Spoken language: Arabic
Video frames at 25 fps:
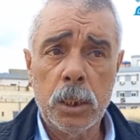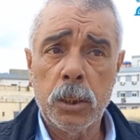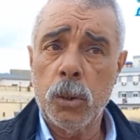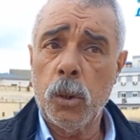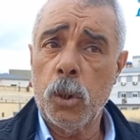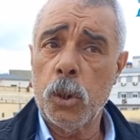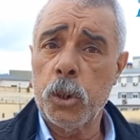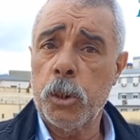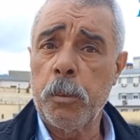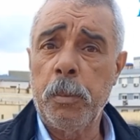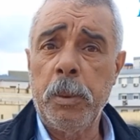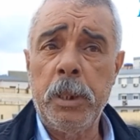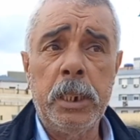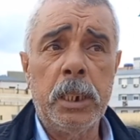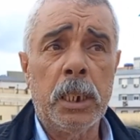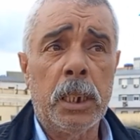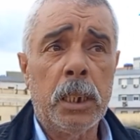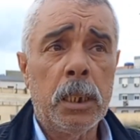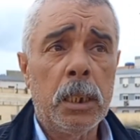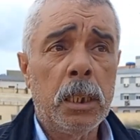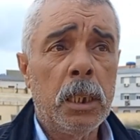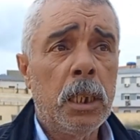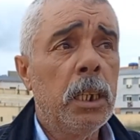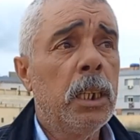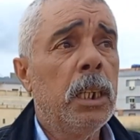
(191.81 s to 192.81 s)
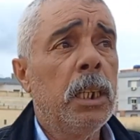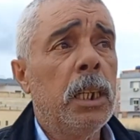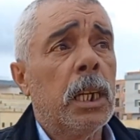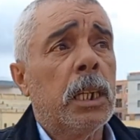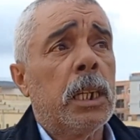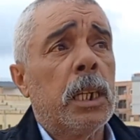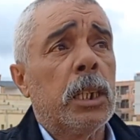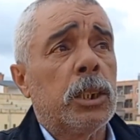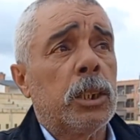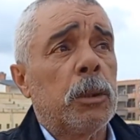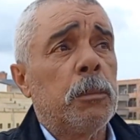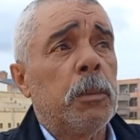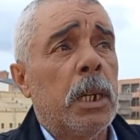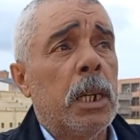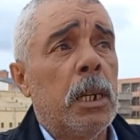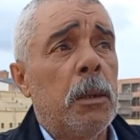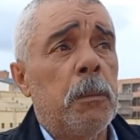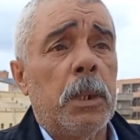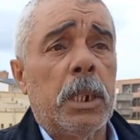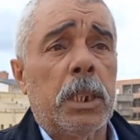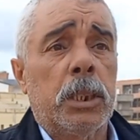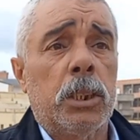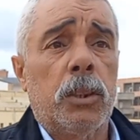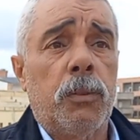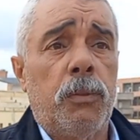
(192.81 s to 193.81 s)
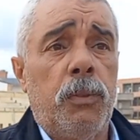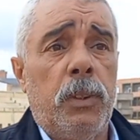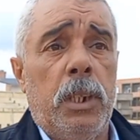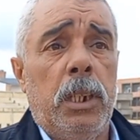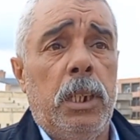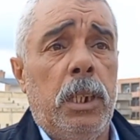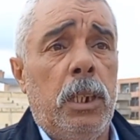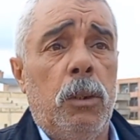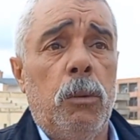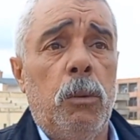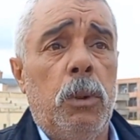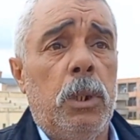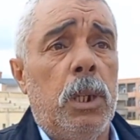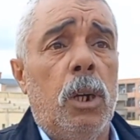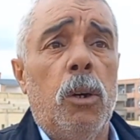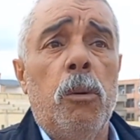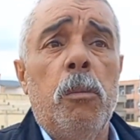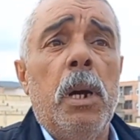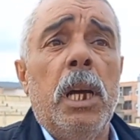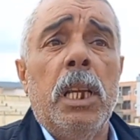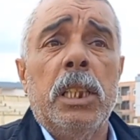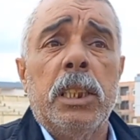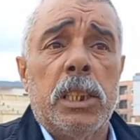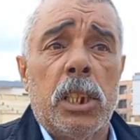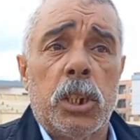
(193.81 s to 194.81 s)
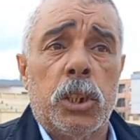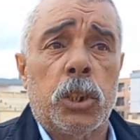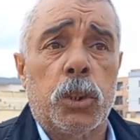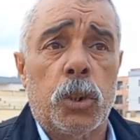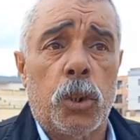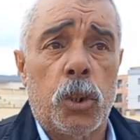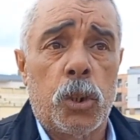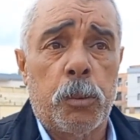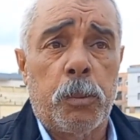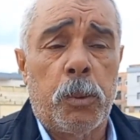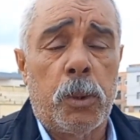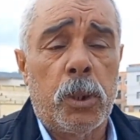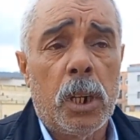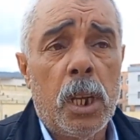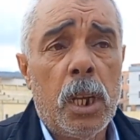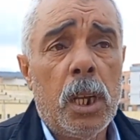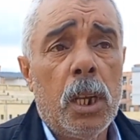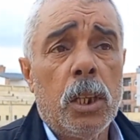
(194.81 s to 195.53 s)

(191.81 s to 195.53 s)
تخص بينا الا كان شي مراه مرضت في الليل ولا وما عندهاش ترونسبور